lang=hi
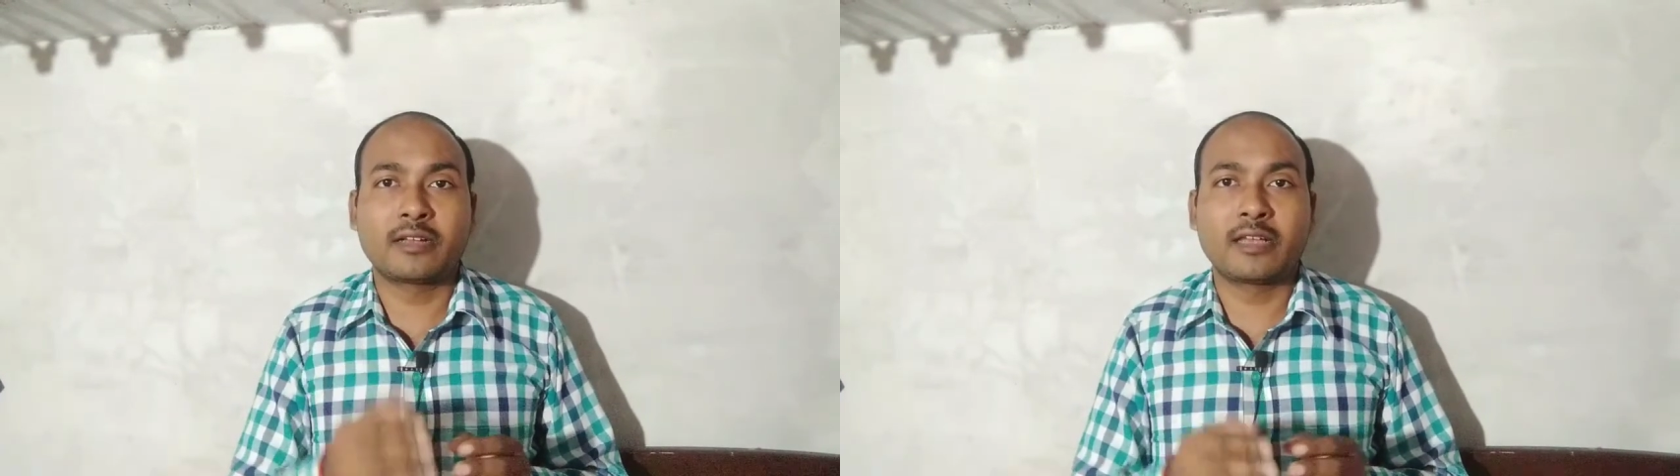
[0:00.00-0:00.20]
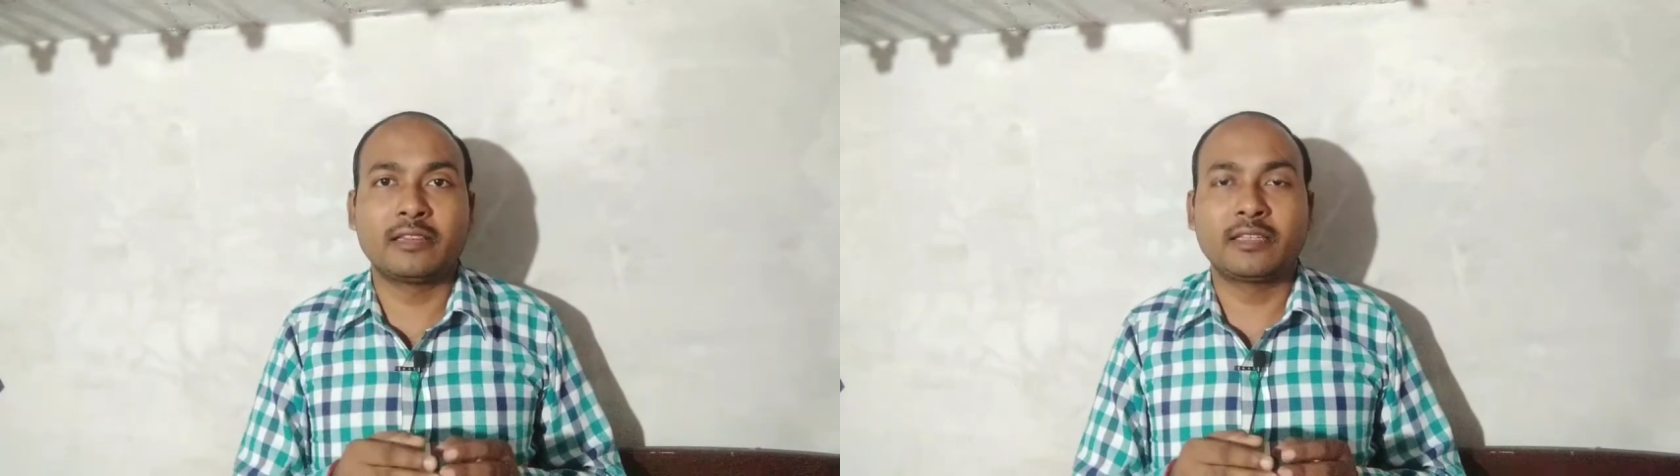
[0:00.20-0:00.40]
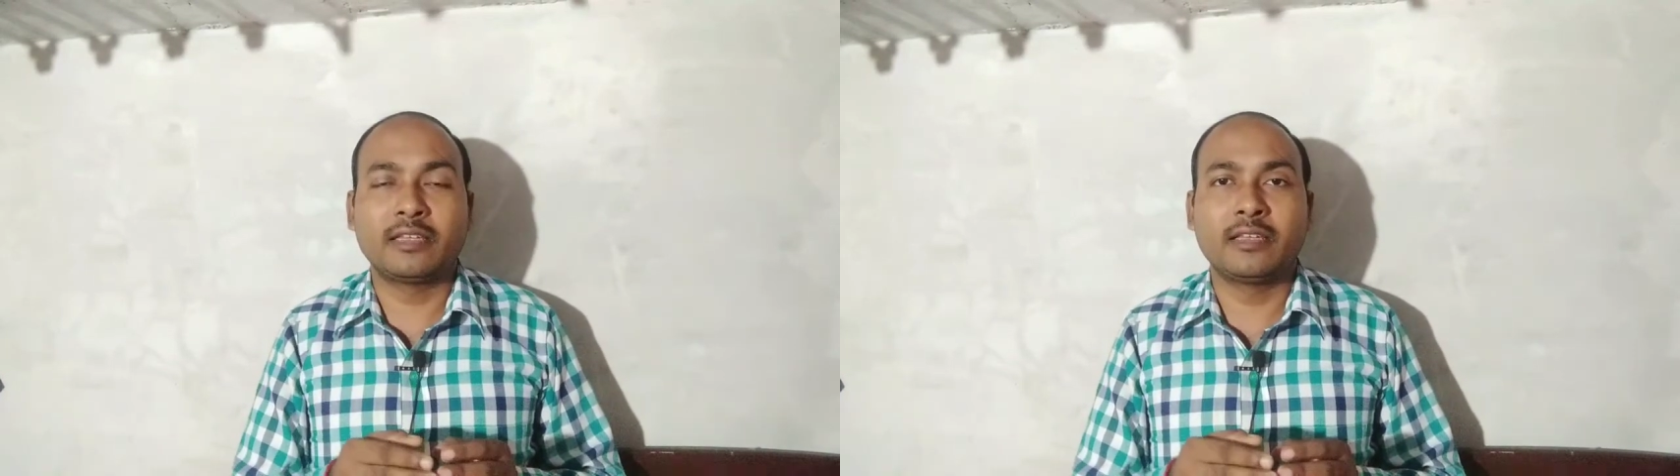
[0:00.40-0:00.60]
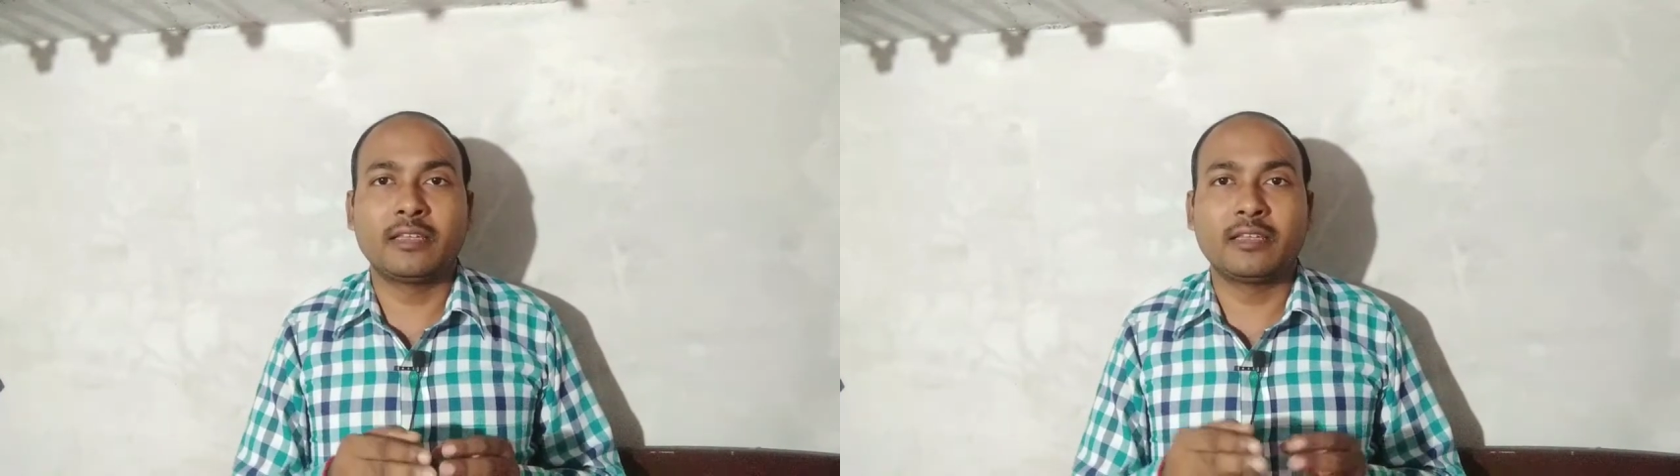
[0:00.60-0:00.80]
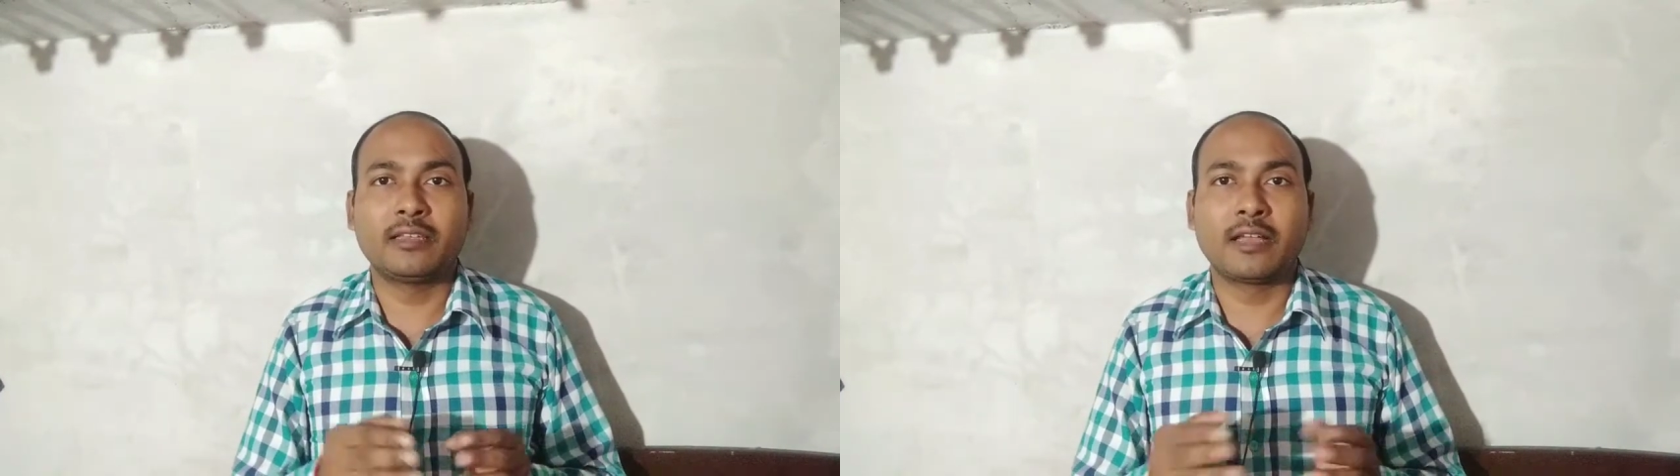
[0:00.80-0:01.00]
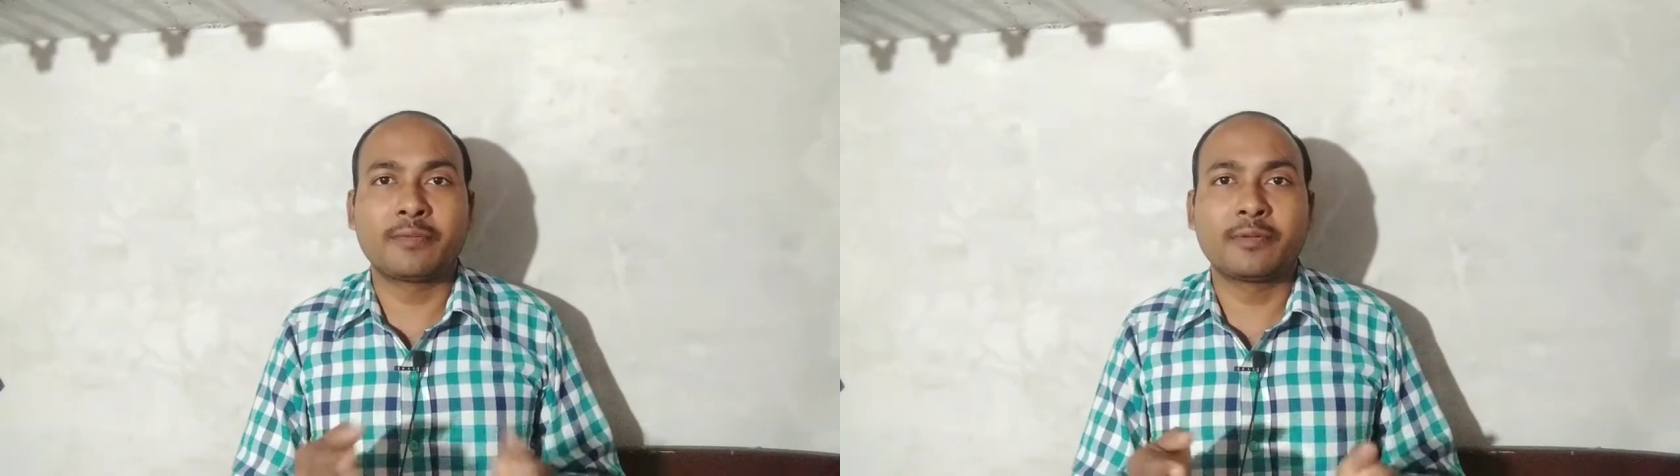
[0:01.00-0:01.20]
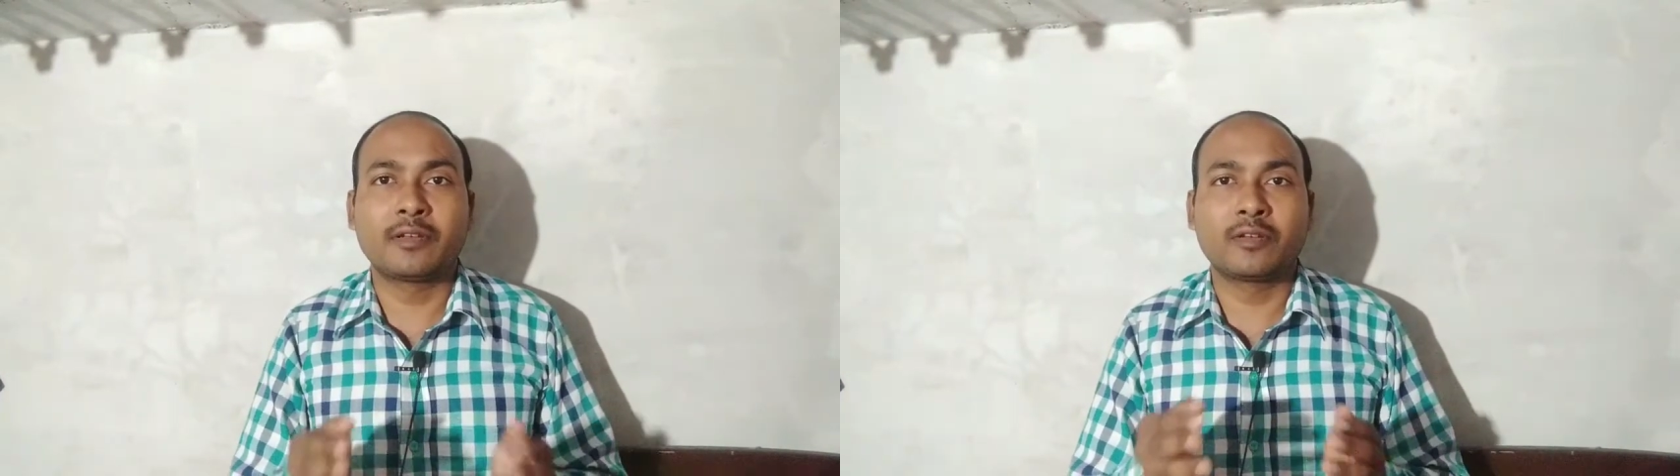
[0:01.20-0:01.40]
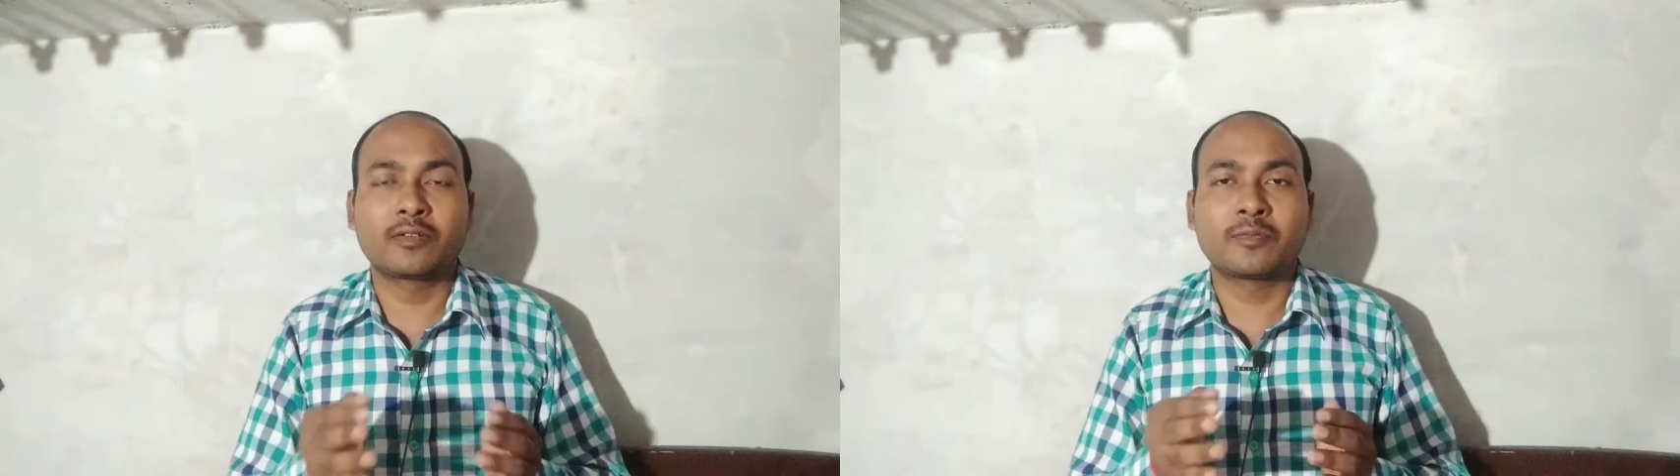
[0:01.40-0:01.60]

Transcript: डालते हैं या फिर